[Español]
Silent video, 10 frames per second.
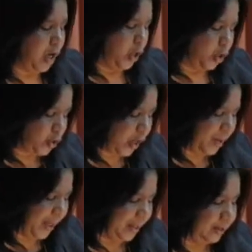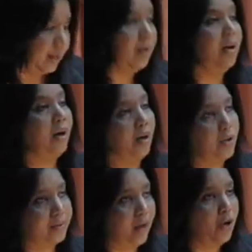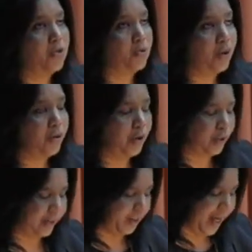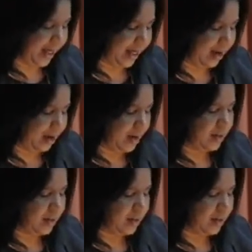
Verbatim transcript: no solamente a los Estados Unidos de Norteamérica,